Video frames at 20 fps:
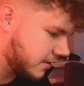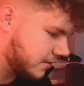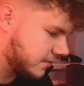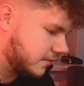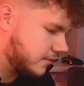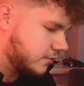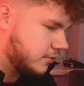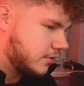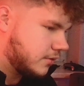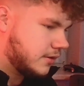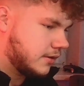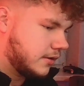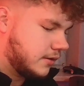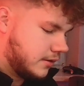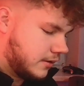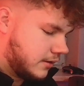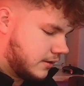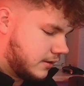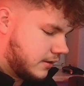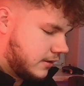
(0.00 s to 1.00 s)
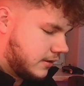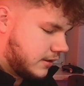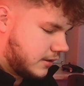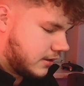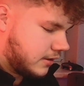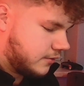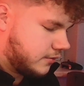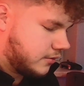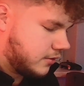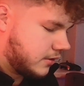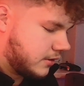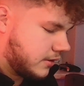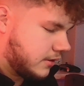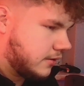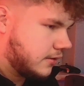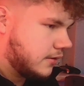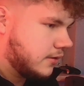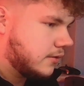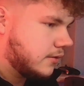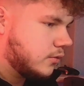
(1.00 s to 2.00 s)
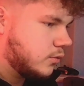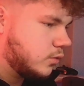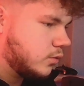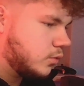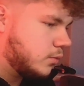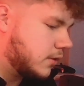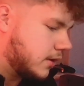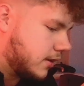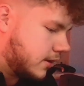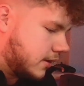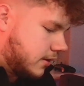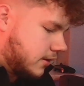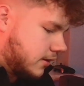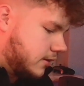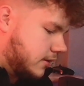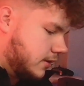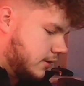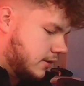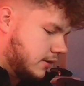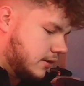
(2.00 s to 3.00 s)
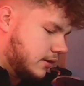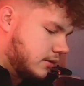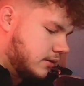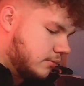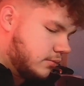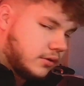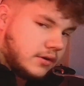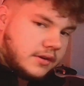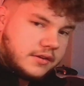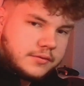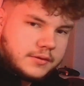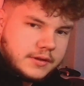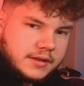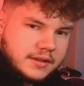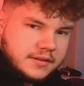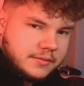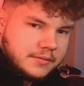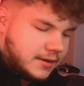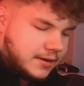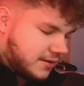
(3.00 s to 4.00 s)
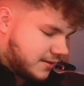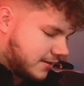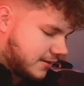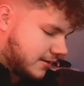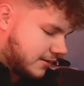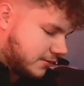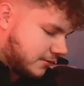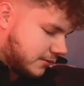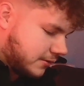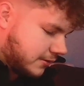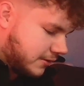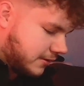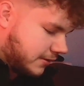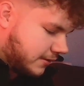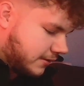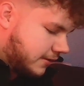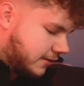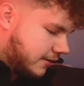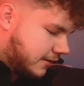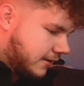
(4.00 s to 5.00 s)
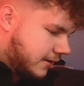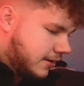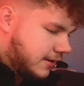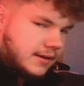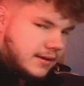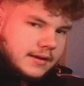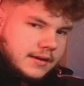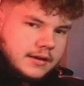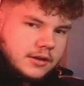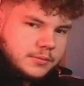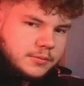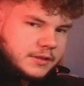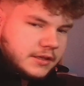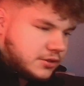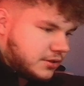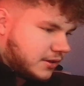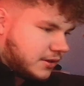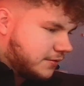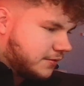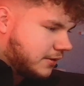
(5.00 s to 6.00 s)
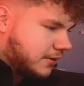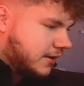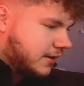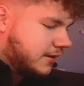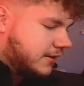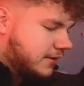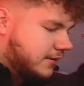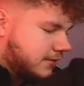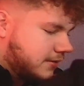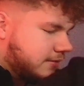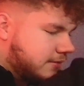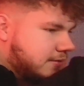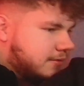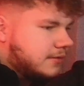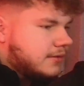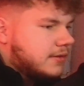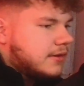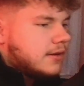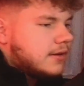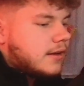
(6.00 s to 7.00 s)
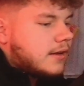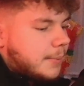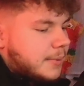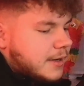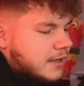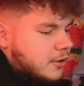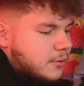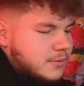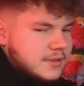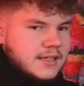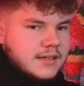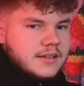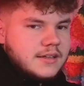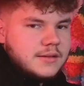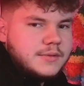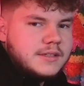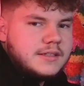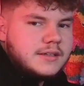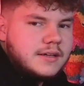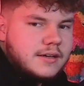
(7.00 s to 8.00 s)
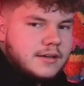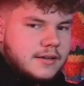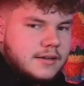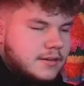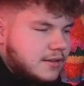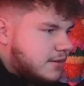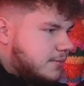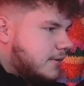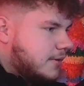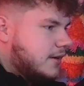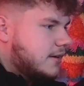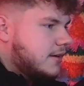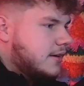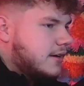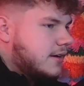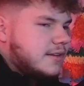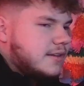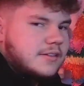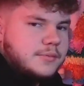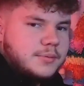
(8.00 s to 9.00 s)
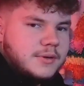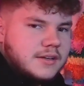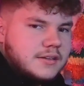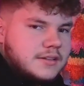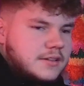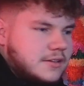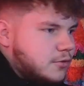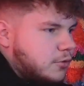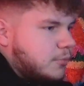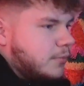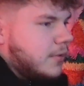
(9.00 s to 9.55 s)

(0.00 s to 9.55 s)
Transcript: Sinn von der Reihenfolge her. Ubala. Boah, das wird jetzt eine Meisterleistung, Leute. Glaubt ihr, ich schaff's oder nicht? Ab in die Kommentare damit. 3, 2, 1, ich bin richtig dumm.